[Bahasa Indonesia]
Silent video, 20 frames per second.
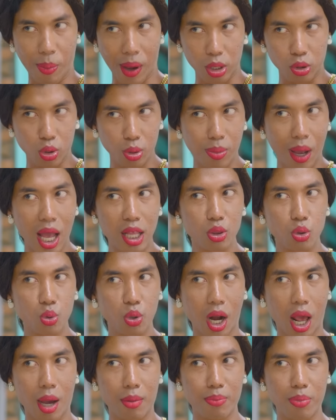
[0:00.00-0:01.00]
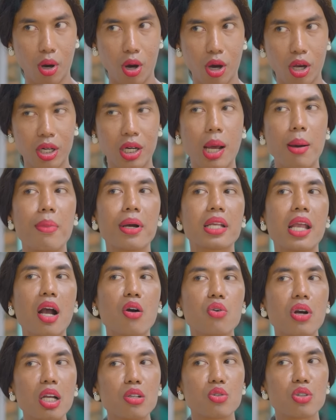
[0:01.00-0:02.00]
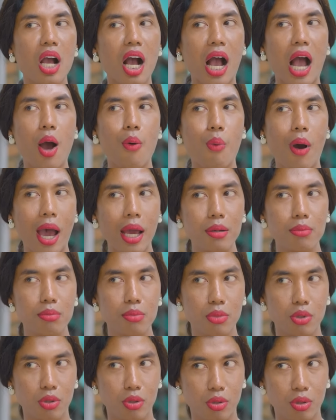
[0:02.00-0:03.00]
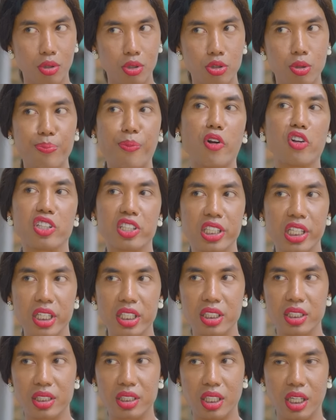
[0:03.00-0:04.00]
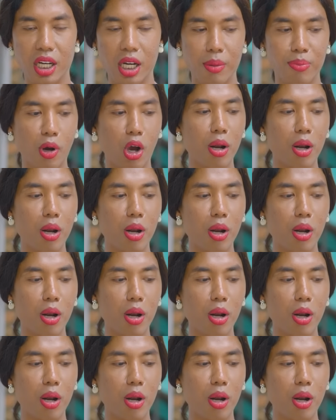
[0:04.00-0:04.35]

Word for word: bantu-bantu lah Bor. Namanya aku kan juga kawanmu, support system.